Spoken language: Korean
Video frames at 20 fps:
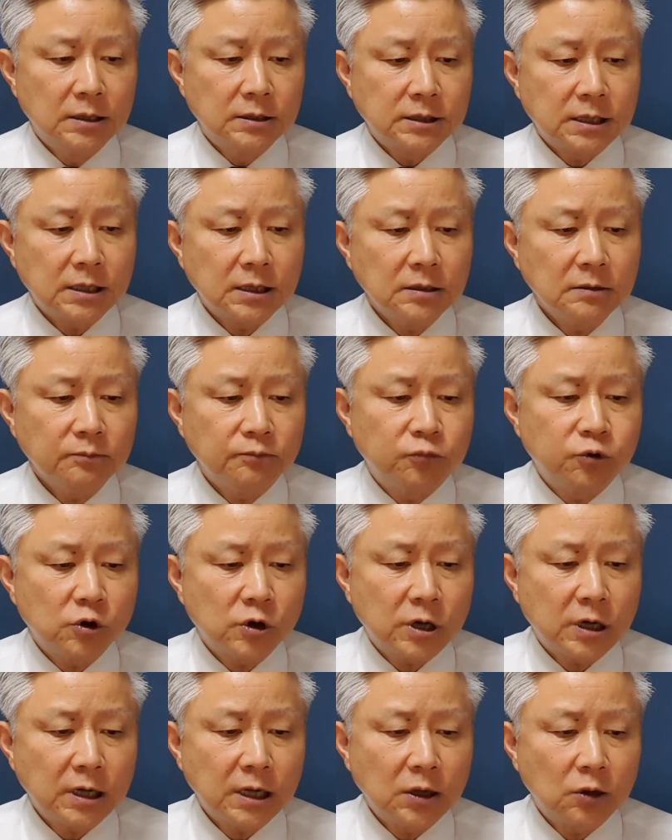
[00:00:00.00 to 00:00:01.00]
최근
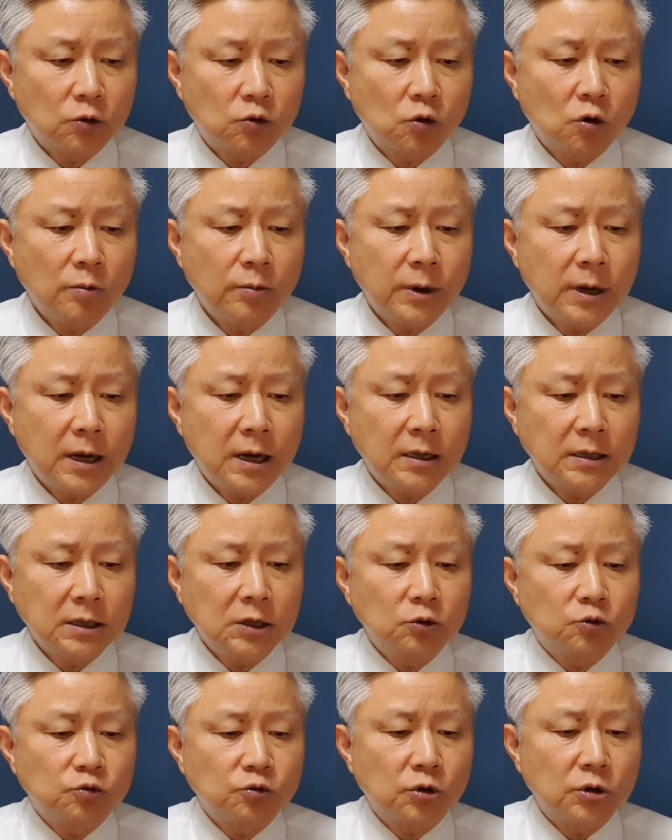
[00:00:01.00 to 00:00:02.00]
북한의
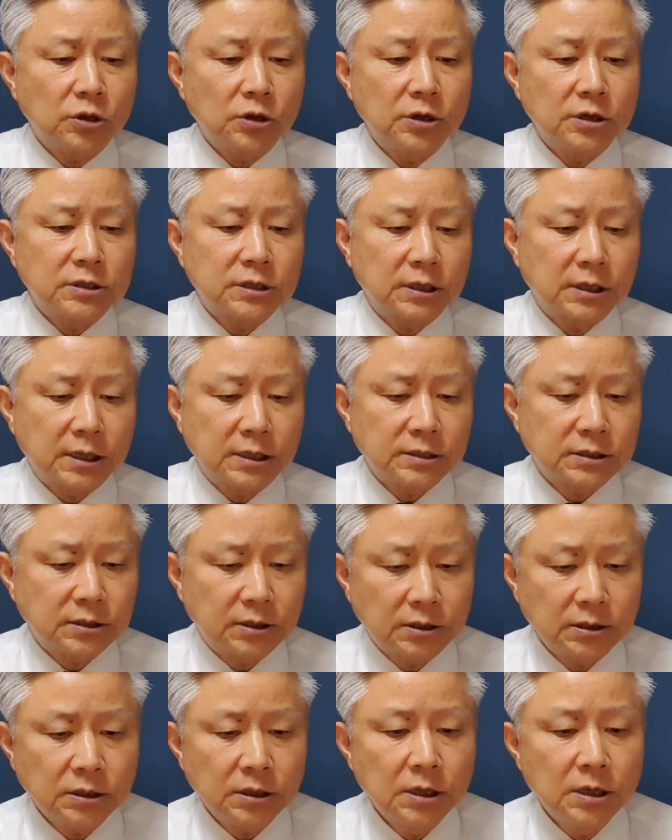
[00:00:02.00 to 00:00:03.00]
도발이 줄어든 것에
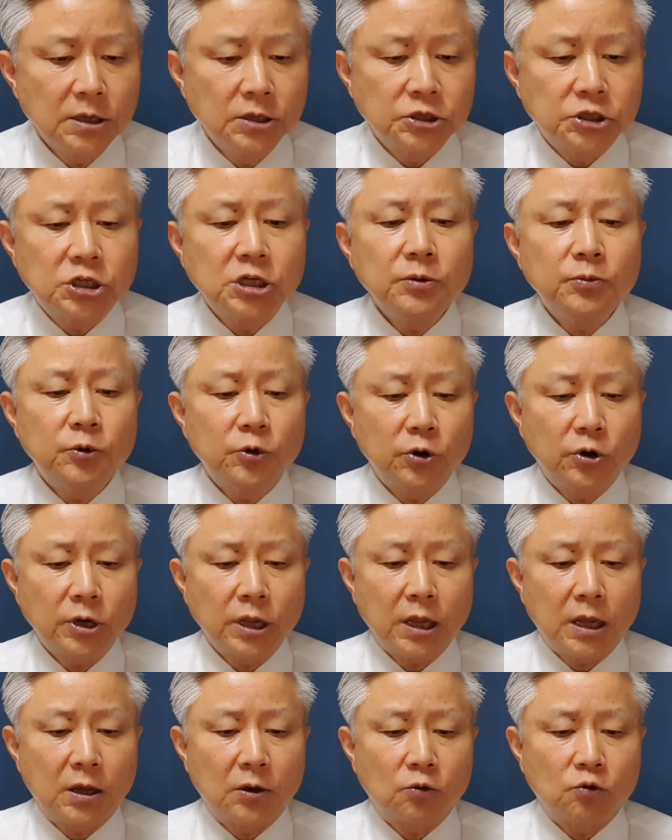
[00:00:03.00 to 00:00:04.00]
대해서는
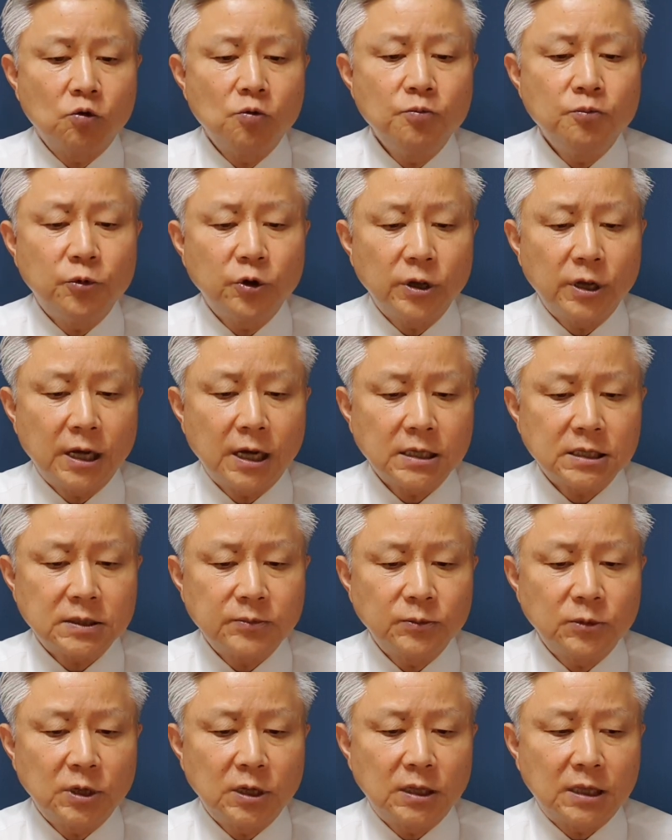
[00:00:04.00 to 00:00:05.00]
12월에 군부의
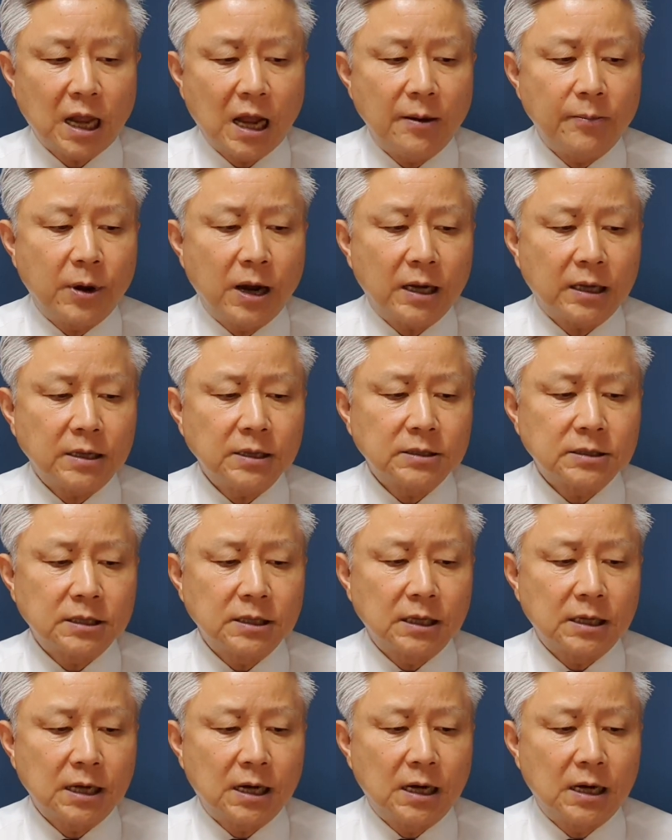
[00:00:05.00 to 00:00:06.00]
핵심들이 다
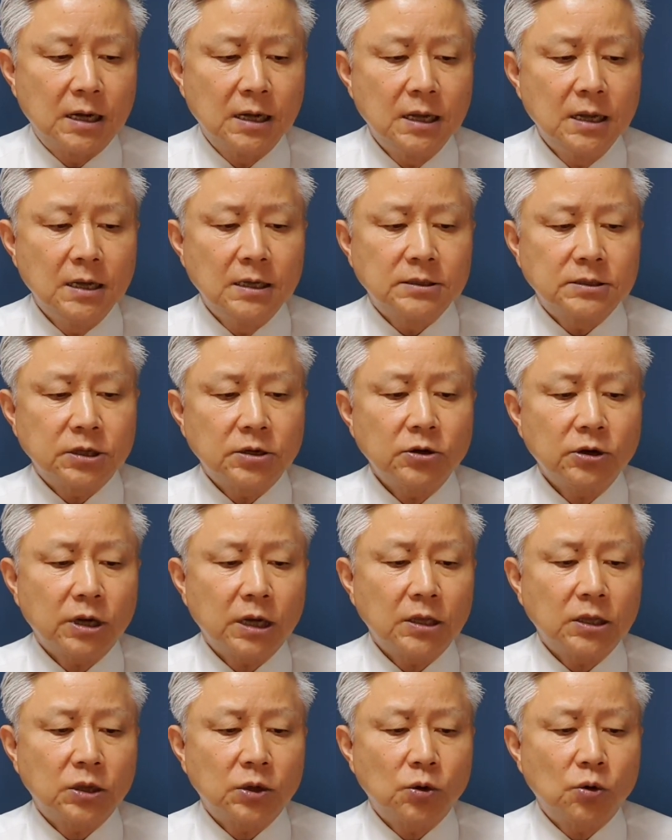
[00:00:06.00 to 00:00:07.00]
바뀌었으니까
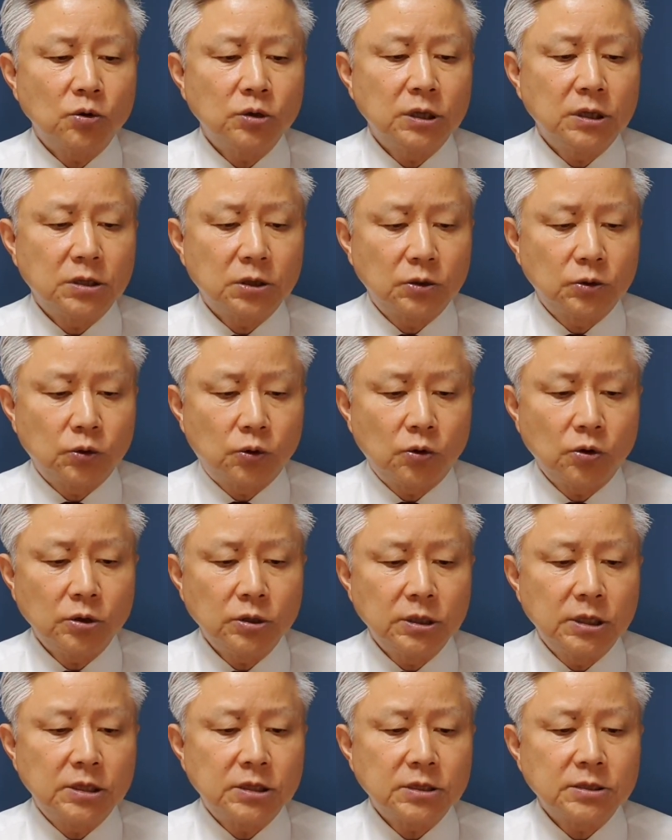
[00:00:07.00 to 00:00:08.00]
새롭게 들어온 이들도
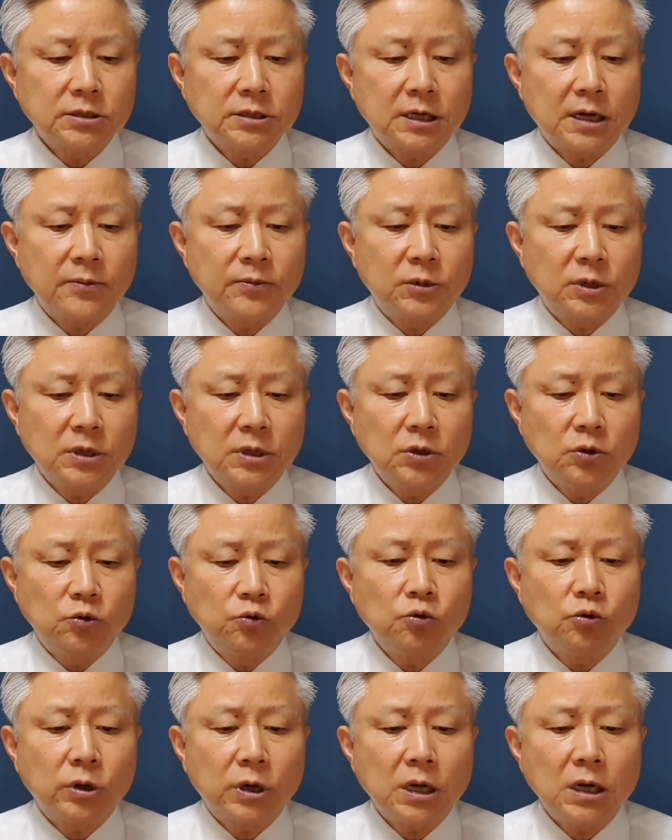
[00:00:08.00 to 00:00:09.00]
이전 사람들이
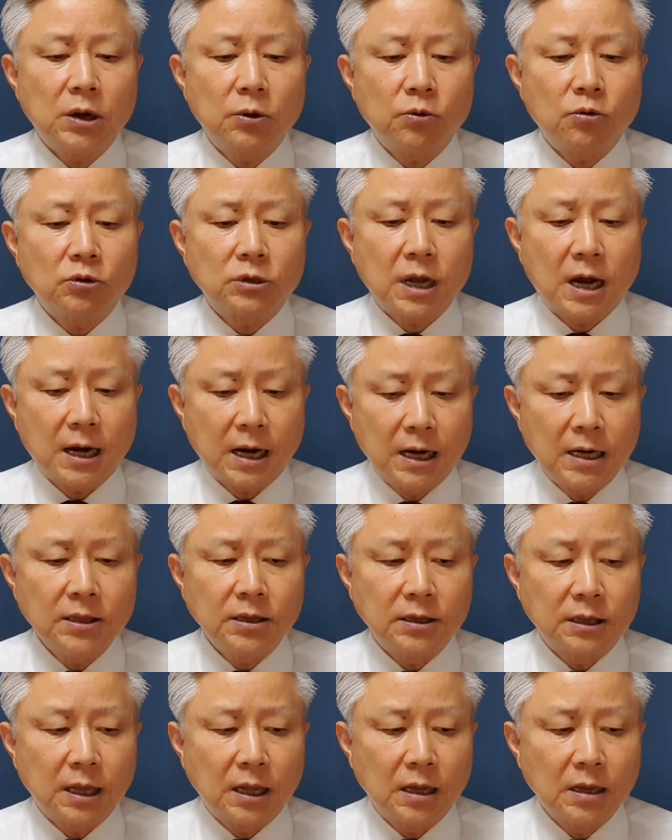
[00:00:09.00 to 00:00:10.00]
6개월 하고 다
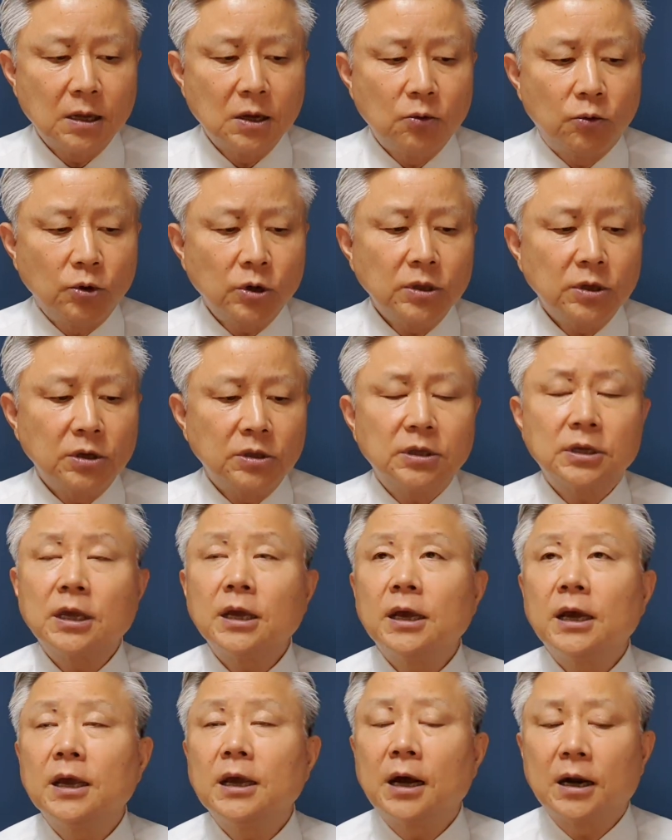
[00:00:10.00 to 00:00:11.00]
갈렸는데 우리는
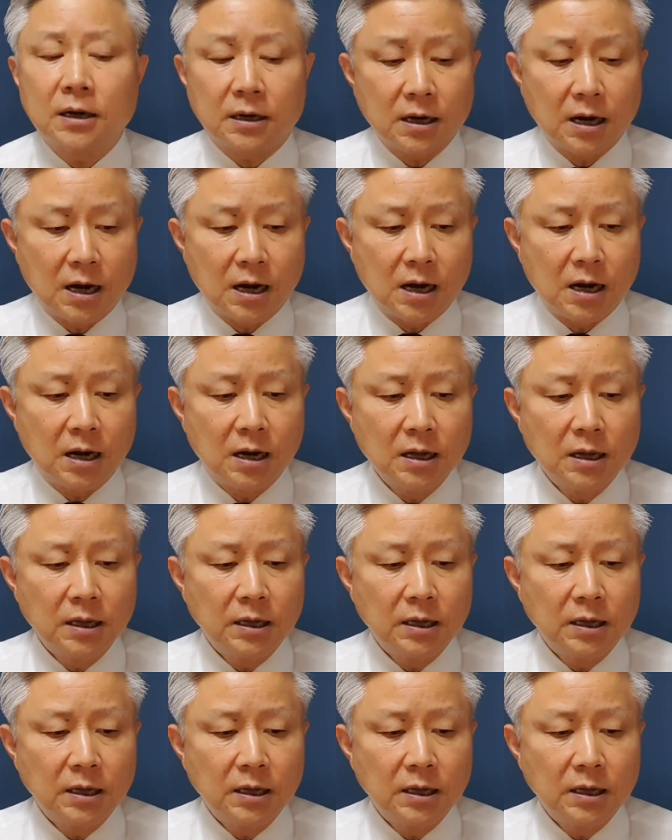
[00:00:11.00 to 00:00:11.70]
어떻게 해야 할까?